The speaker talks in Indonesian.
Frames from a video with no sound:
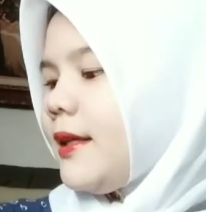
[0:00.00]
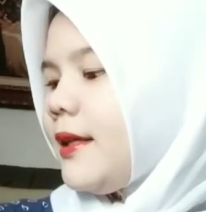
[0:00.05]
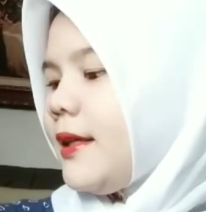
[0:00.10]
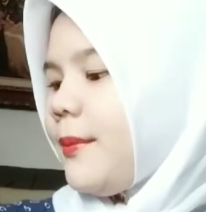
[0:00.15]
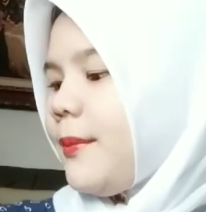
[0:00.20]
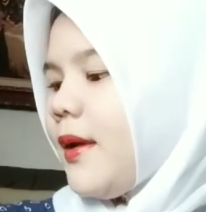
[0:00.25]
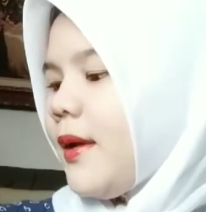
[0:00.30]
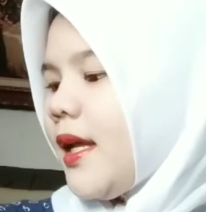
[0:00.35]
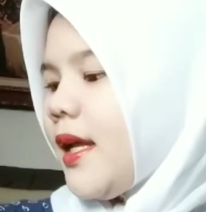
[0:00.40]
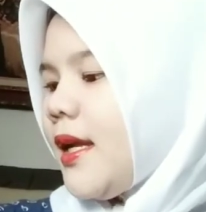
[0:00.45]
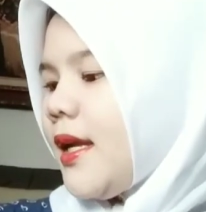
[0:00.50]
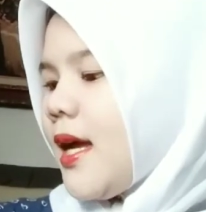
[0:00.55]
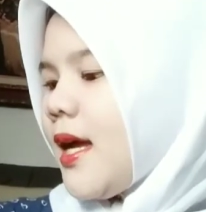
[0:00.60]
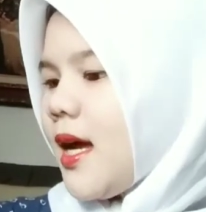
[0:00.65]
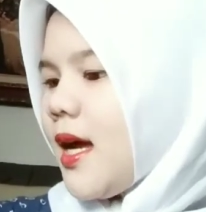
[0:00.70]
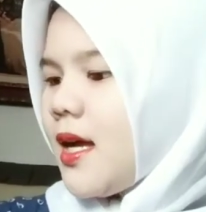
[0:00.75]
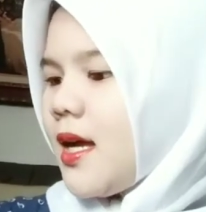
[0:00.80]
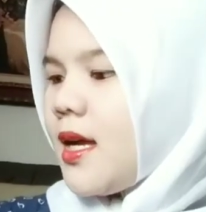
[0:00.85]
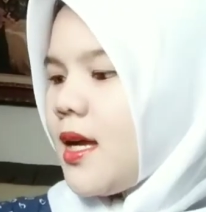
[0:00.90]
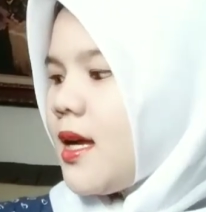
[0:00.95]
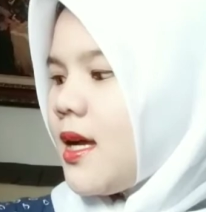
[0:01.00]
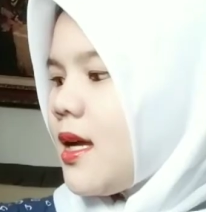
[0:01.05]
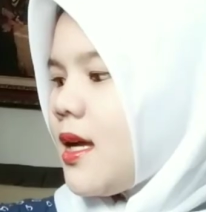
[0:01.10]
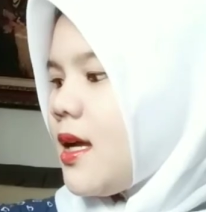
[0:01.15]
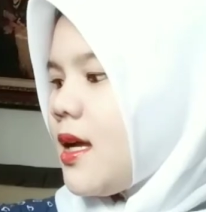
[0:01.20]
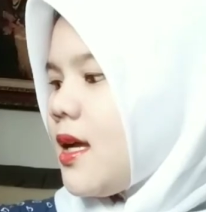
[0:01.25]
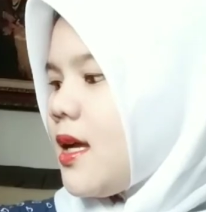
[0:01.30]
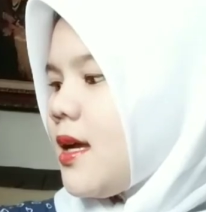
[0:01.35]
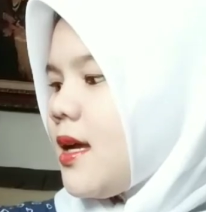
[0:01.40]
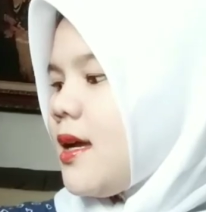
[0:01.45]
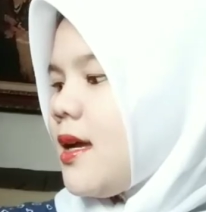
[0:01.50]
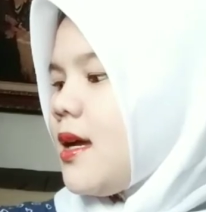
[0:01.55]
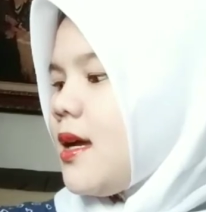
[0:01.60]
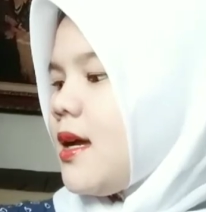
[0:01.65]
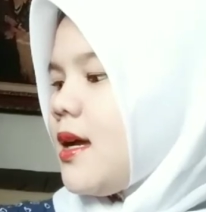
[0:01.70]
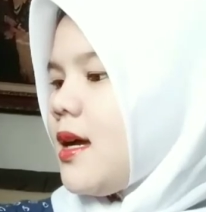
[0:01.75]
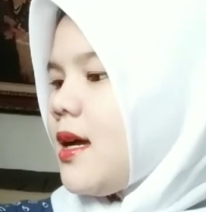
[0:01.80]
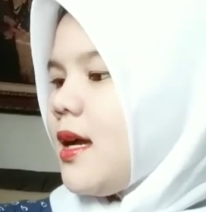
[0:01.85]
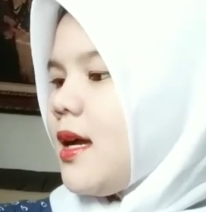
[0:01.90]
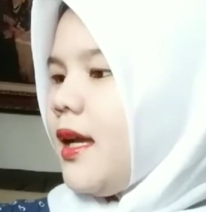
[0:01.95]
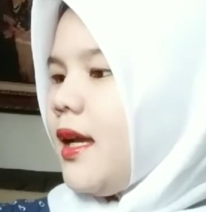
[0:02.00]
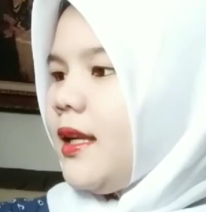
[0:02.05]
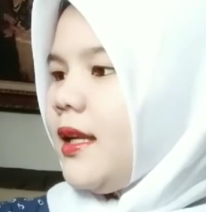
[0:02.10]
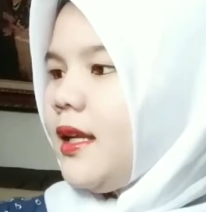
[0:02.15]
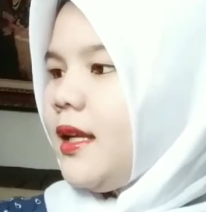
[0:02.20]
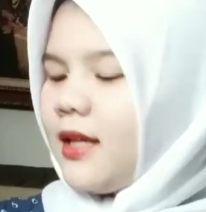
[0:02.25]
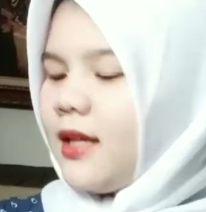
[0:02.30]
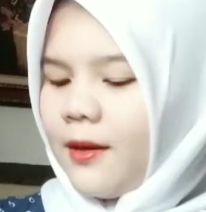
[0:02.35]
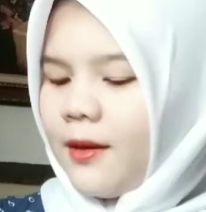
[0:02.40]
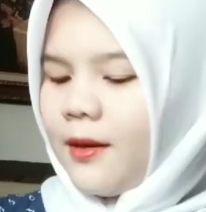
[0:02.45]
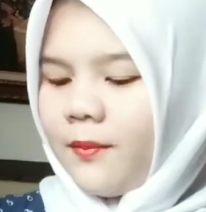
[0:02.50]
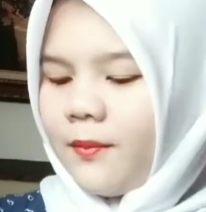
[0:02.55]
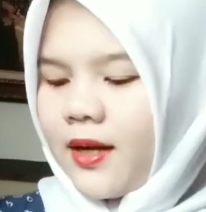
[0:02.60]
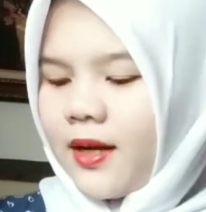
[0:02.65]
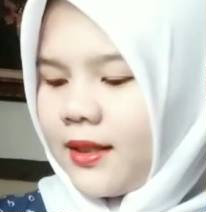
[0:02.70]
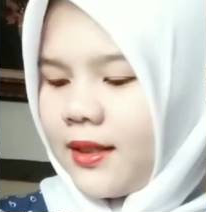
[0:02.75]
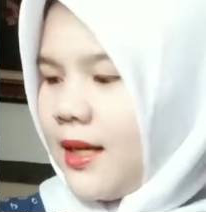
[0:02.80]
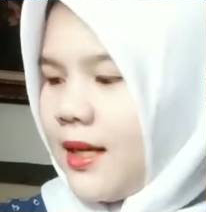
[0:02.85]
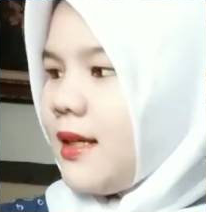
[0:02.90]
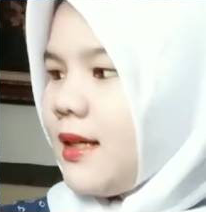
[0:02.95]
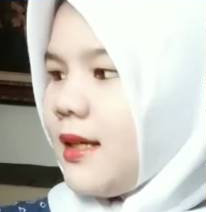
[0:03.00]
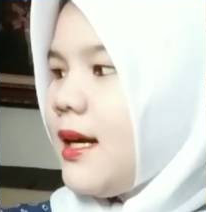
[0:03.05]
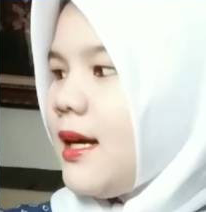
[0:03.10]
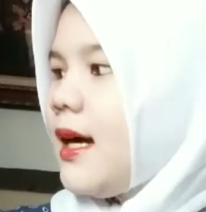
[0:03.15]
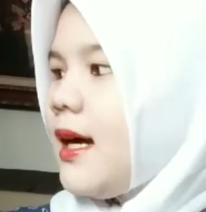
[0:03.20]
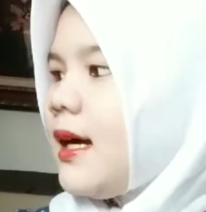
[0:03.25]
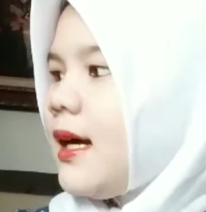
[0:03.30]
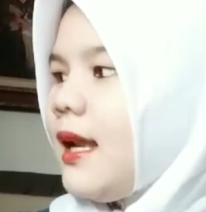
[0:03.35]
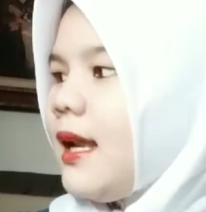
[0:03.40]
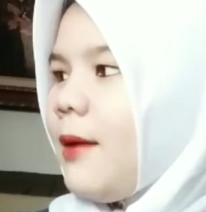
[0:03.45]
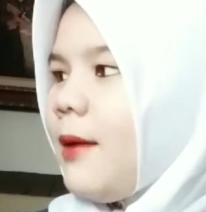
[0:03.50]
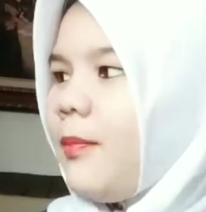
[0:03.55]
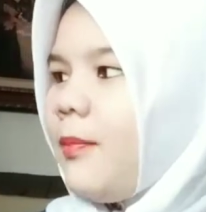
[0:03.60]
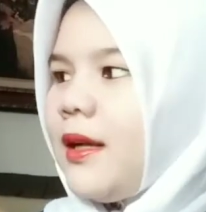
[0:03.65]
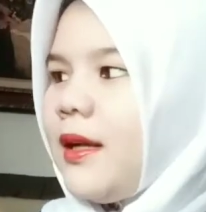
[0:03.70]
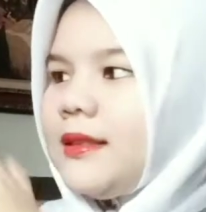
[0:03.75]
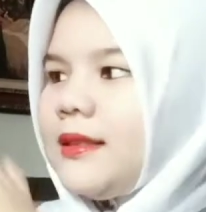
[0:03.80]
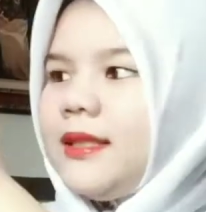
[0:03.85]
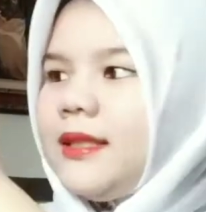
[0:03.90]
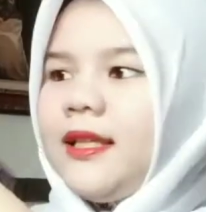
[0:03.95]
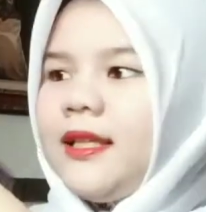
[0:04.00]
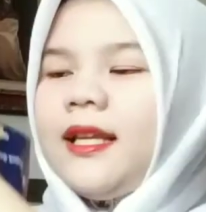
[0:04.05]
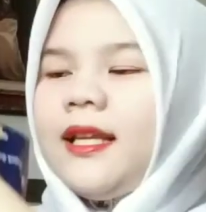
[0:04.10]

beda ini gambarnya agak gelapan sedikit